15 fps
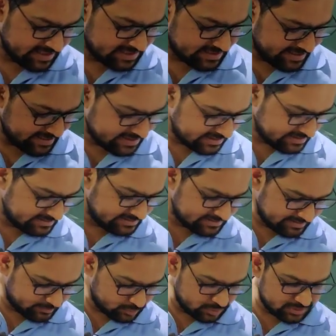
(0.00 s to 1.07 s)
किया जाएगा
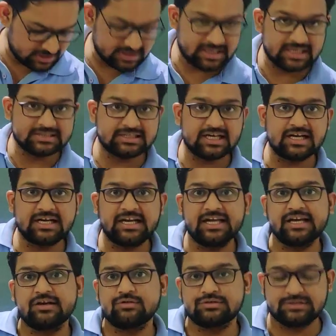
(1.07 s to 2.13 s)
सब कुछ अच्छा
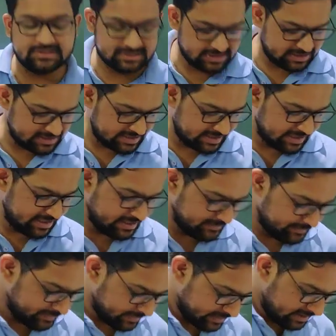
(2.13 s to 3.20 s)
करने की कोशिश की जाएगी
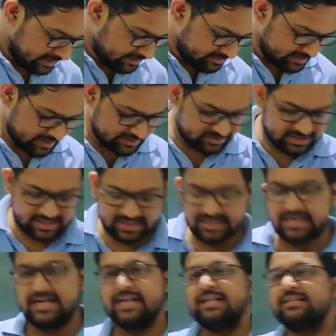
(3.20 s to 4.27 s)
देखते हैं
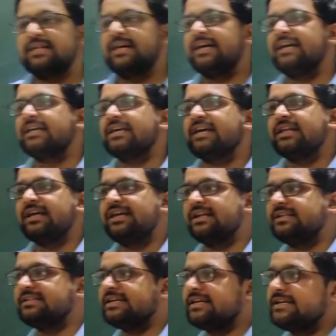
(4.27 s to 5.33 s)
क्या रहता है क्या नहीं
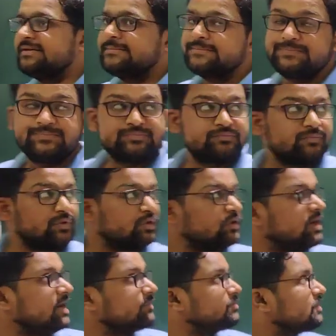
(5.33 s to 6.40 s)
रहता है तो
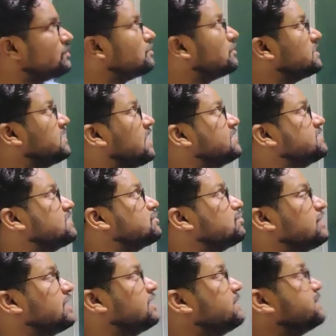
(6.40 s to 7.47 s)
आप जो थोड़ा ध्यान से
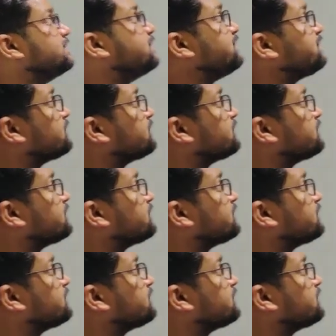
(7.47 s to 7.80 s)
सुनिए